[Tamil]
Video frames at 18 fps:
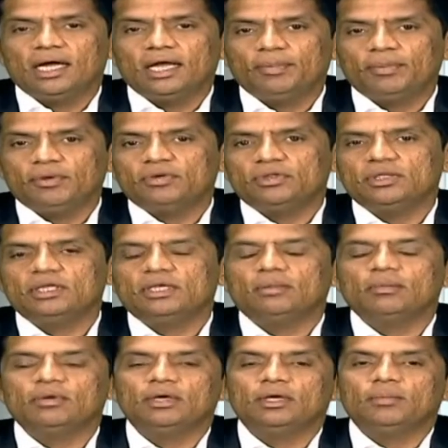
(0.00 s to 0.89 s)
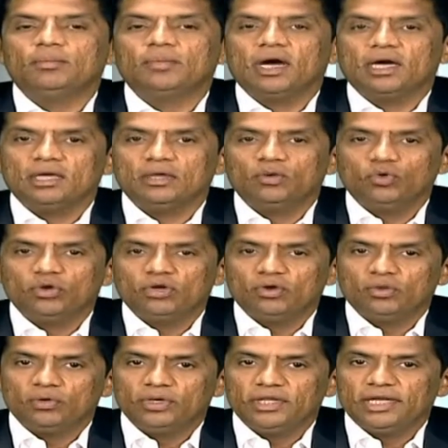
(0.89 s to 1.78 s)
இப்போ வந்து நமக்கு கடன்
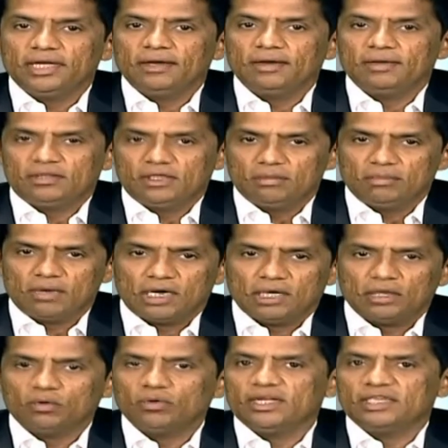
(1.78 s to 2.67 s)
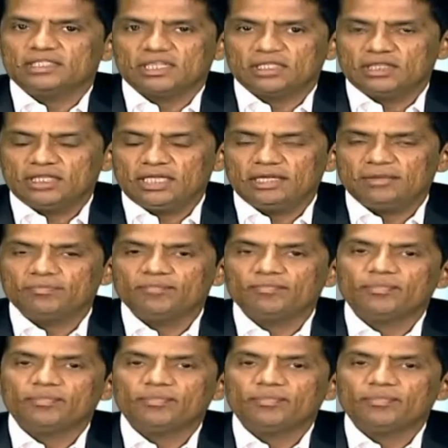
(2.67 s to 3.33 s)
கொடுக்கக்கூடிய திரும்ப கட்டக்கூடிய சக்தி